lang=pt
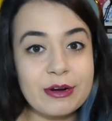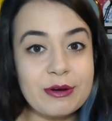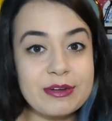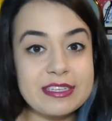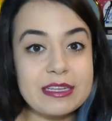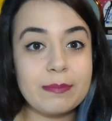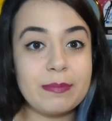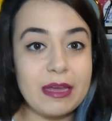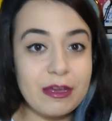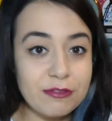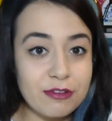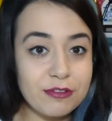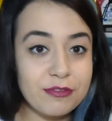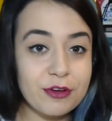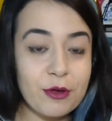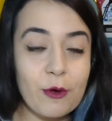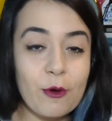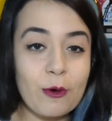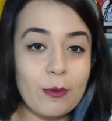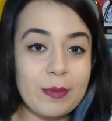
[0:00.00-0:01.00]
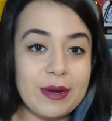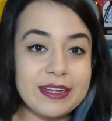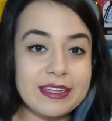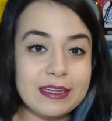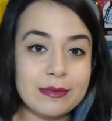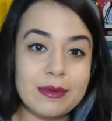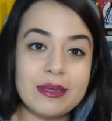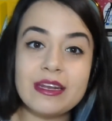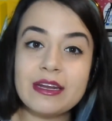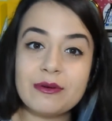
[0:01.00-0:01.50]
Outra coisa bem fofa que eu
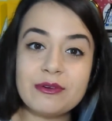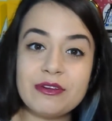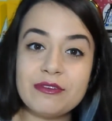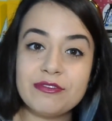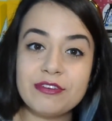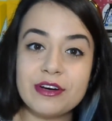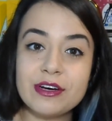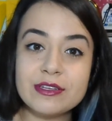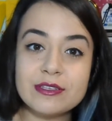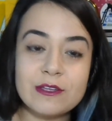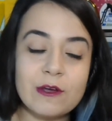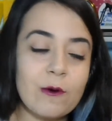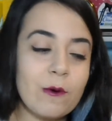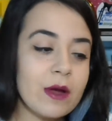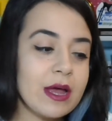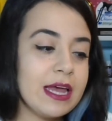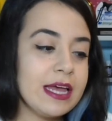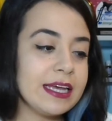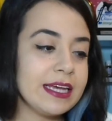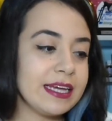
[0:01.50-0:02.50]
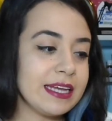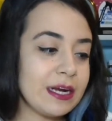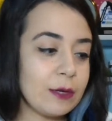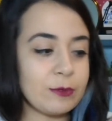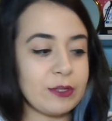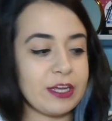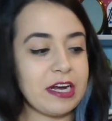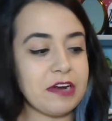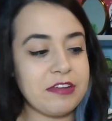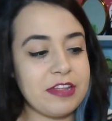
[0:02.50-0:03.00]
comprei também na Universal, que
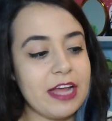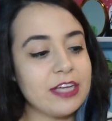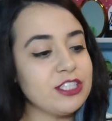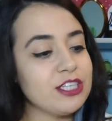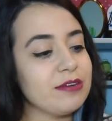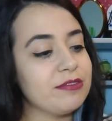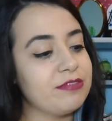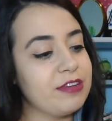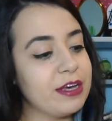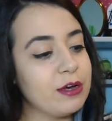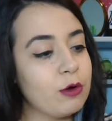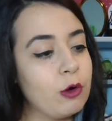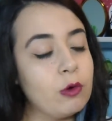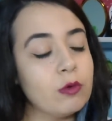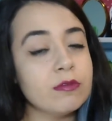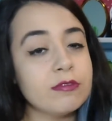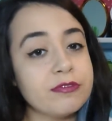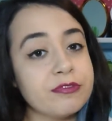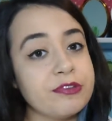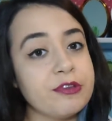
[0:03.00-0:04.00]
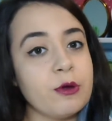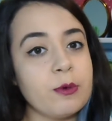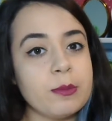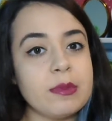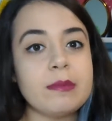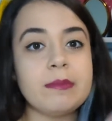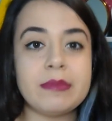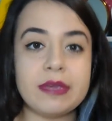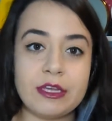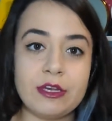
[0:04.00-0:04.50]
não tem na verdade a ver com o
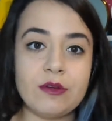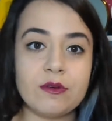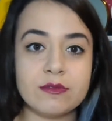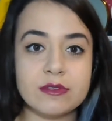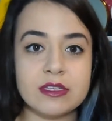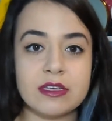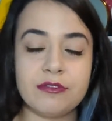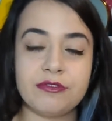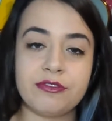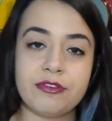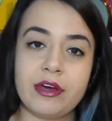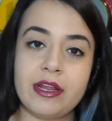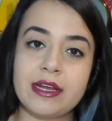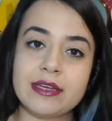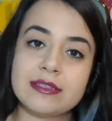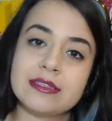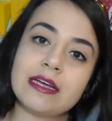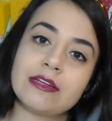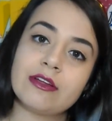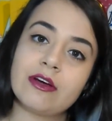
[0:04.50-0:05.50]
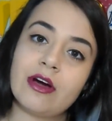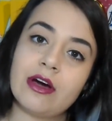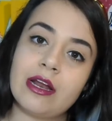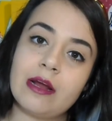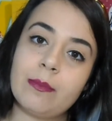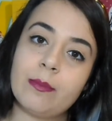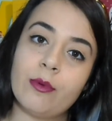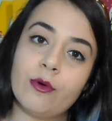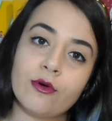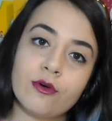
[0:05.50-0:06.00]
filme Minions que foi lançado
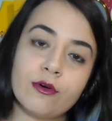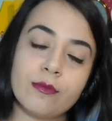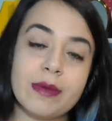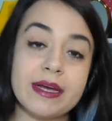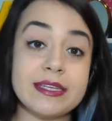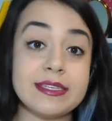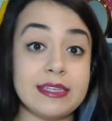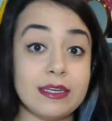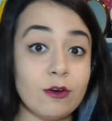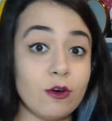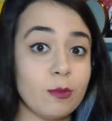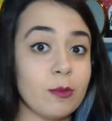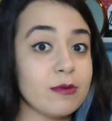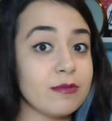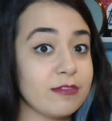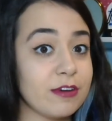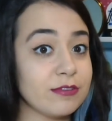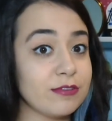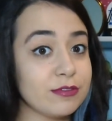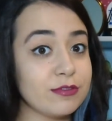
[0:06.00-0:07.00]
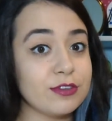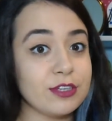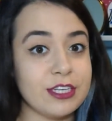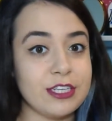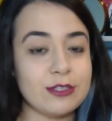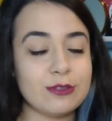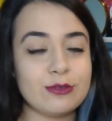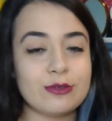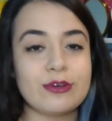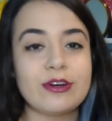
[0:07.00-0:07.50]
agora há pouco, mas sim com o meu maior
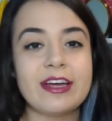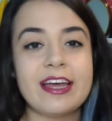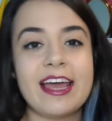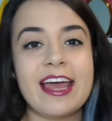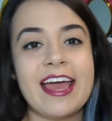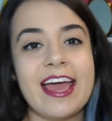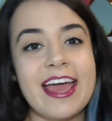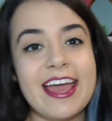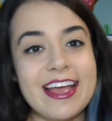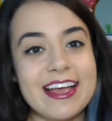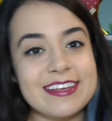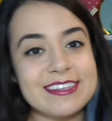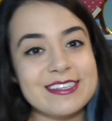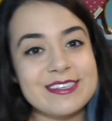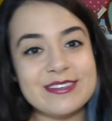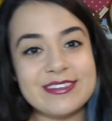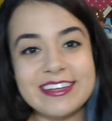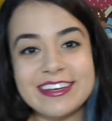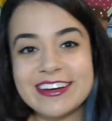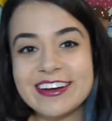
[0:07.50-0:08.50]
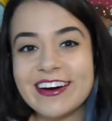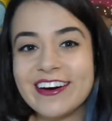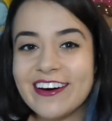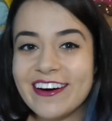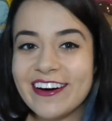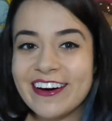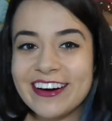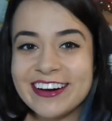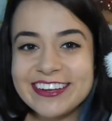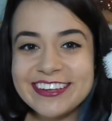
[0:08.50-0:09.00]
favorito, é esse
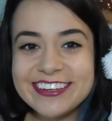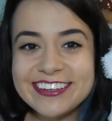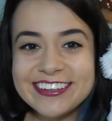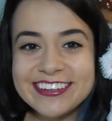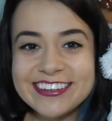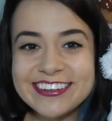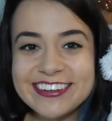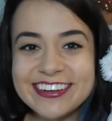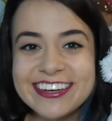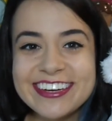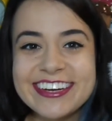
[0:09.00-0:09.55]
unicórnio.